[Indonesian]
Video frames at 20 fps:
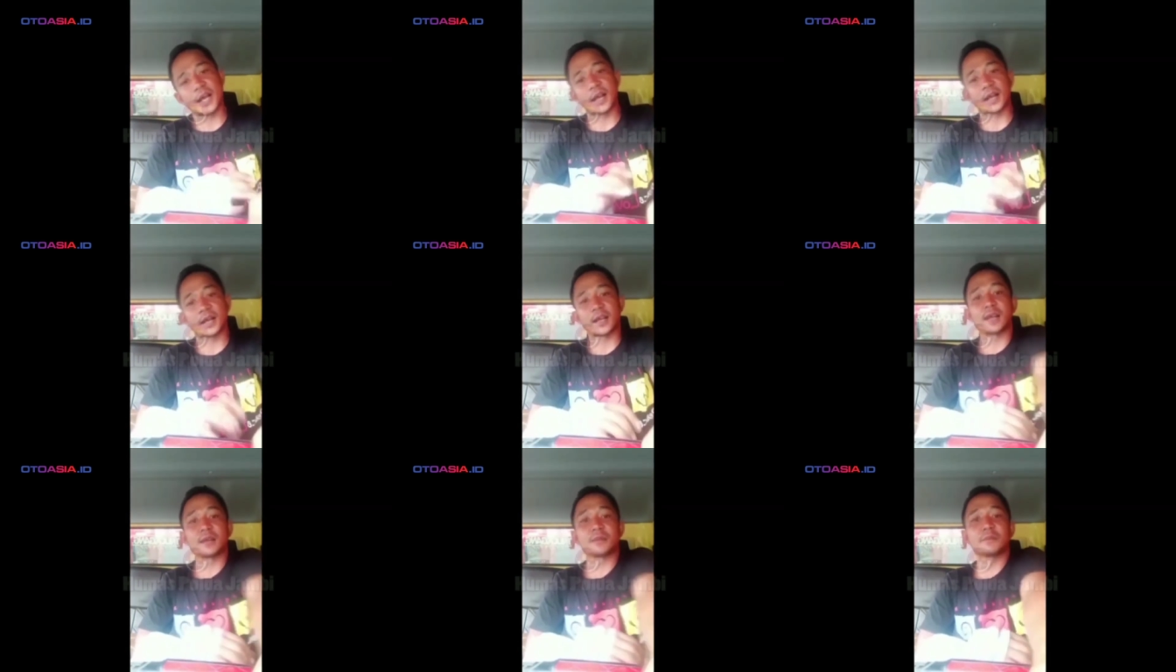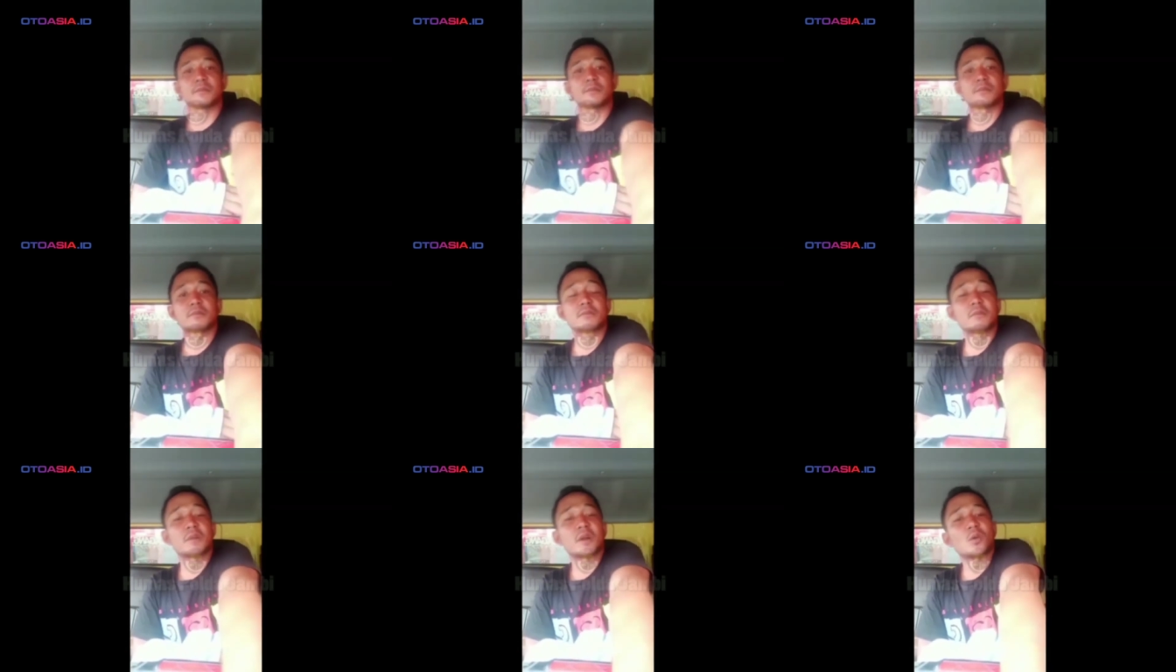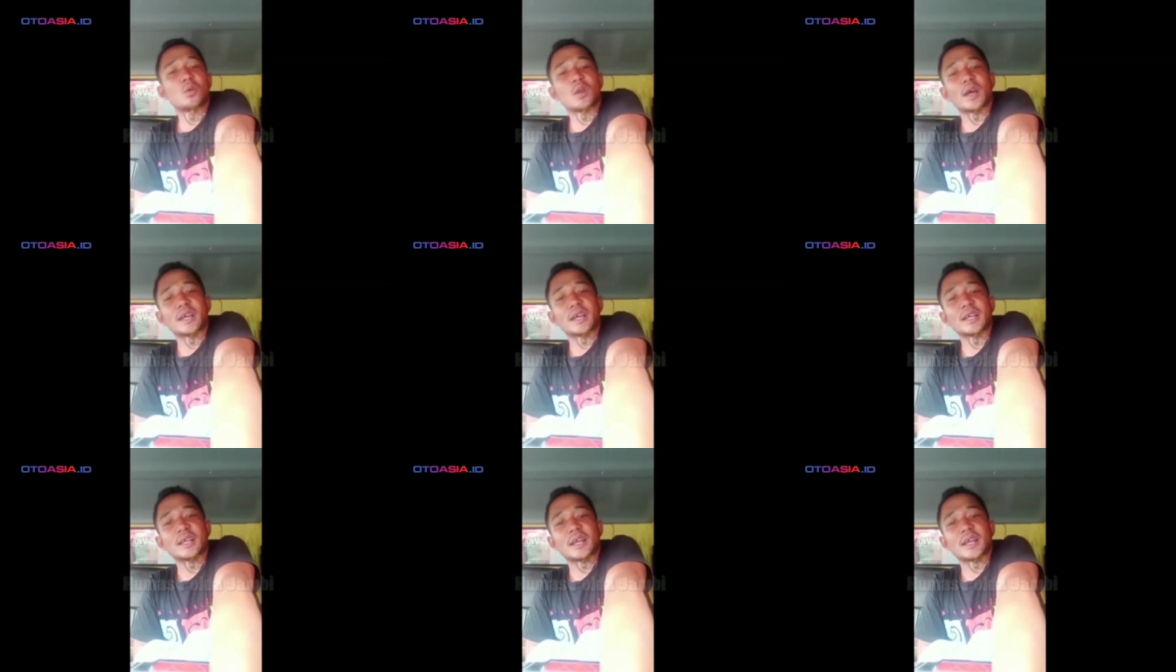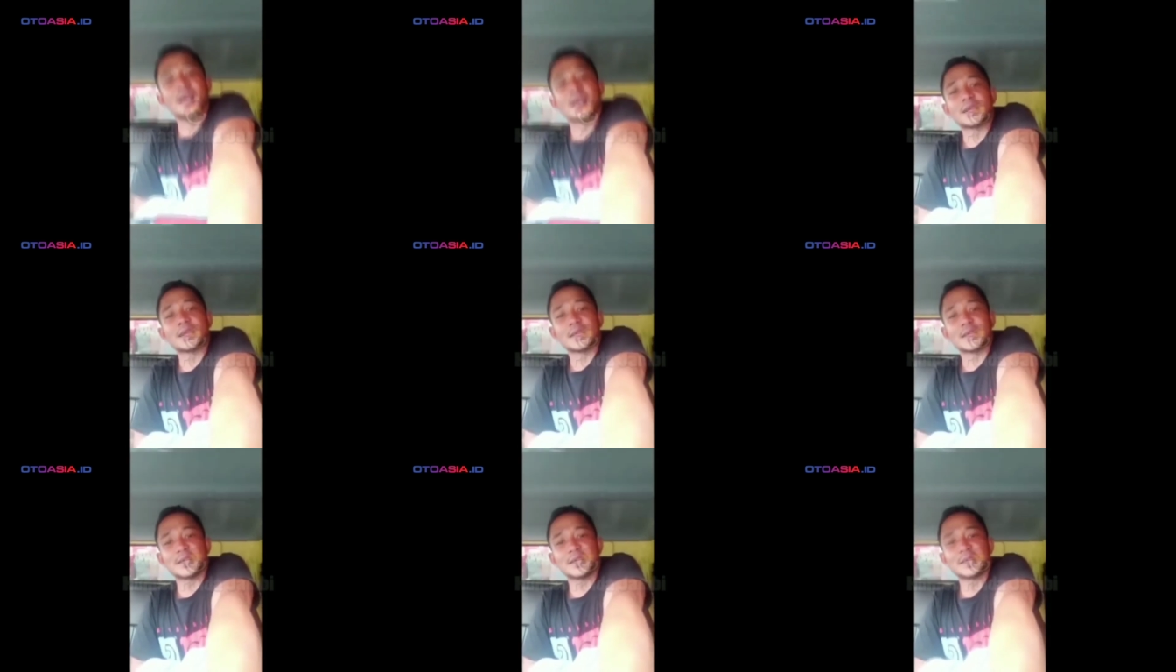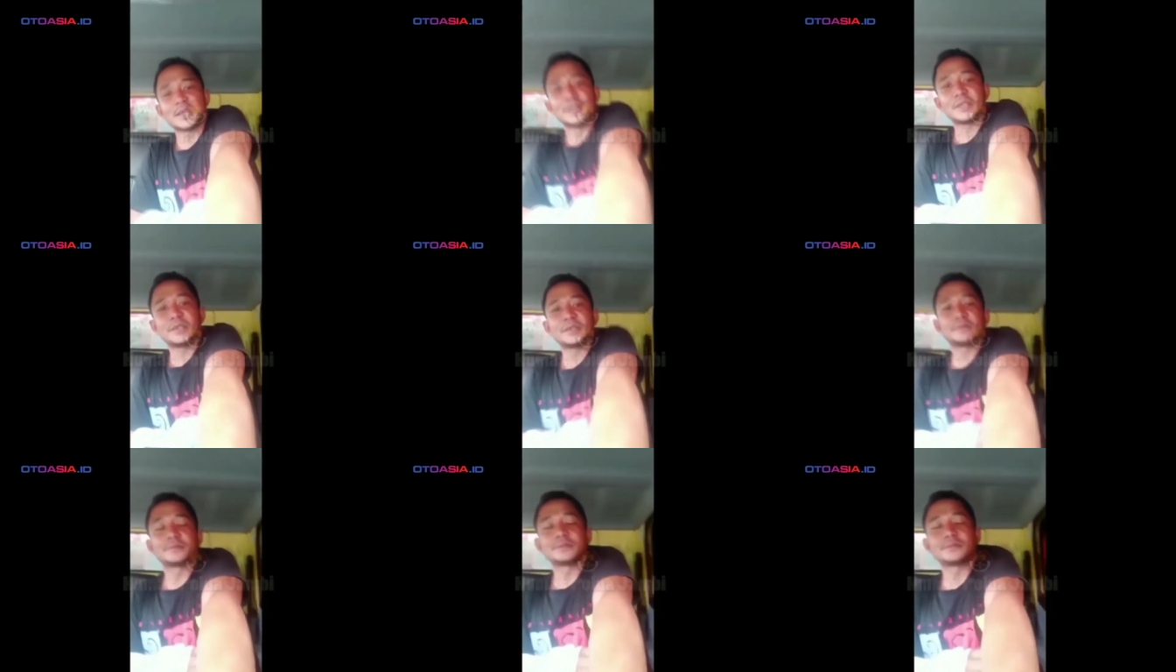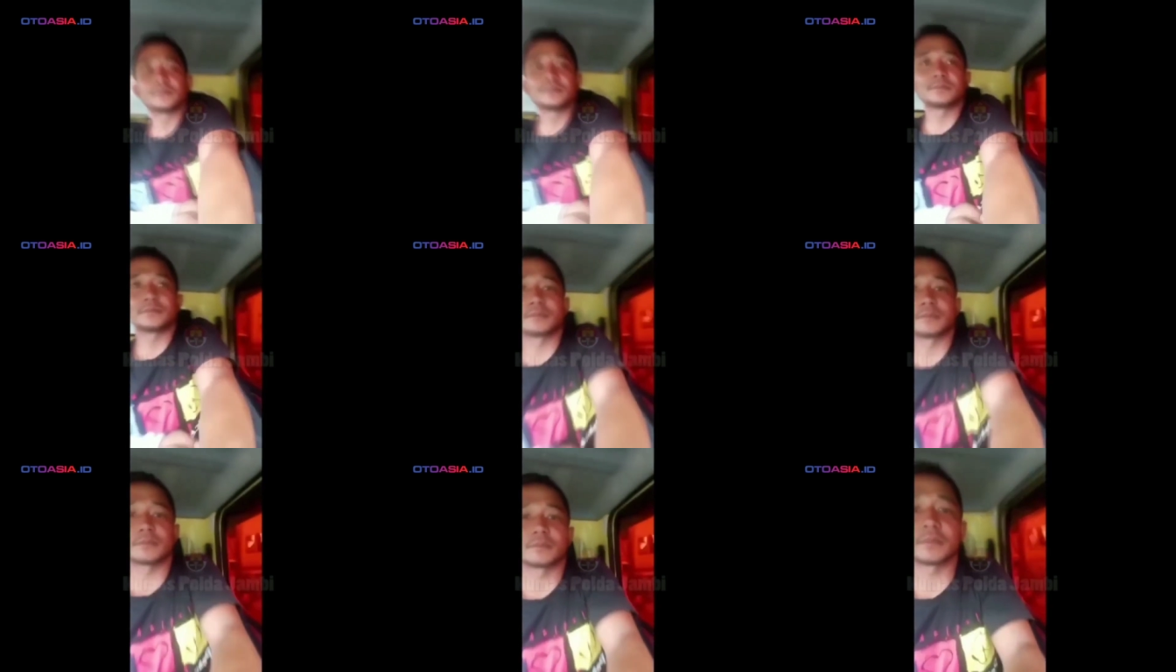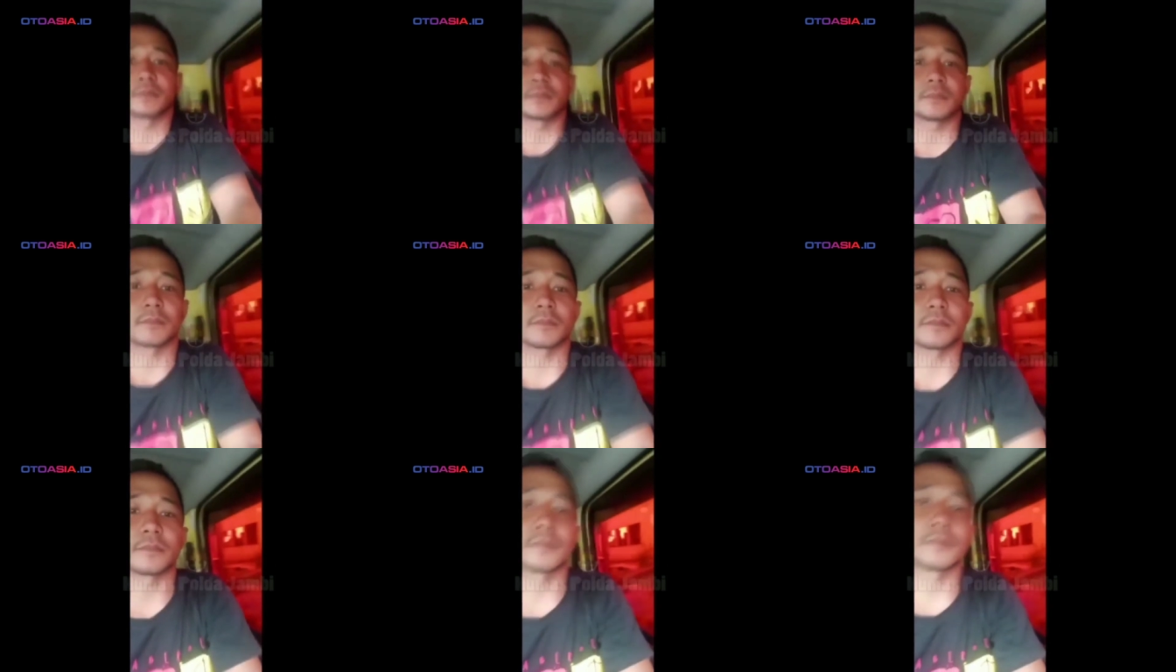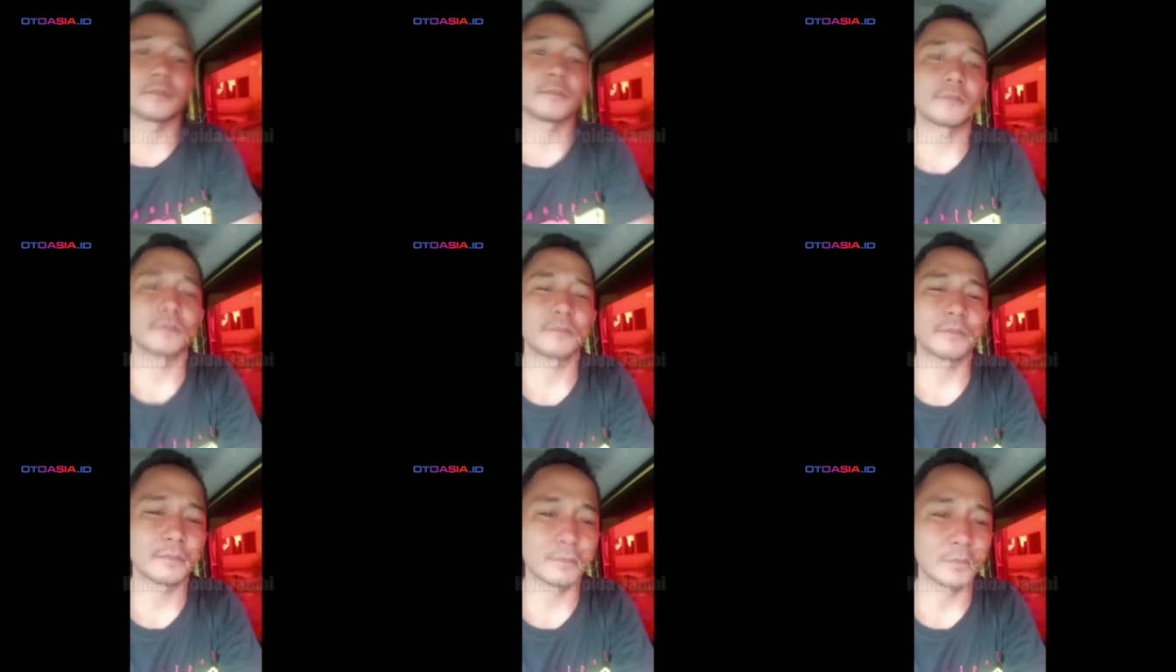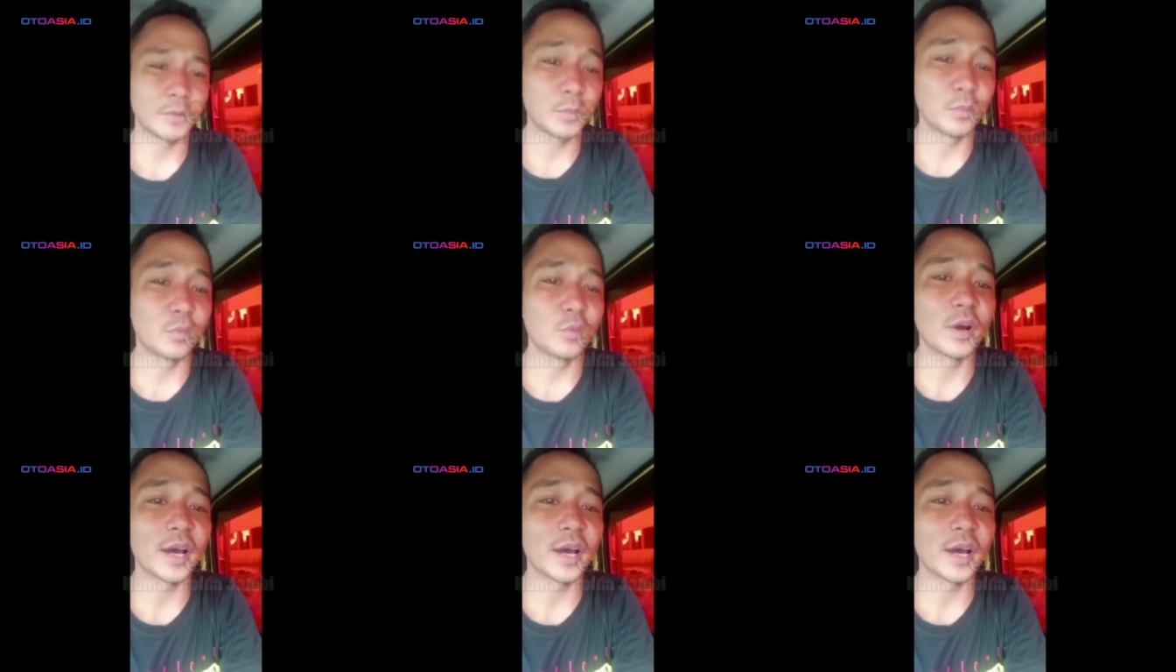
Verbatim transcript: dan saya berjanji tidak akan mengulangi lagi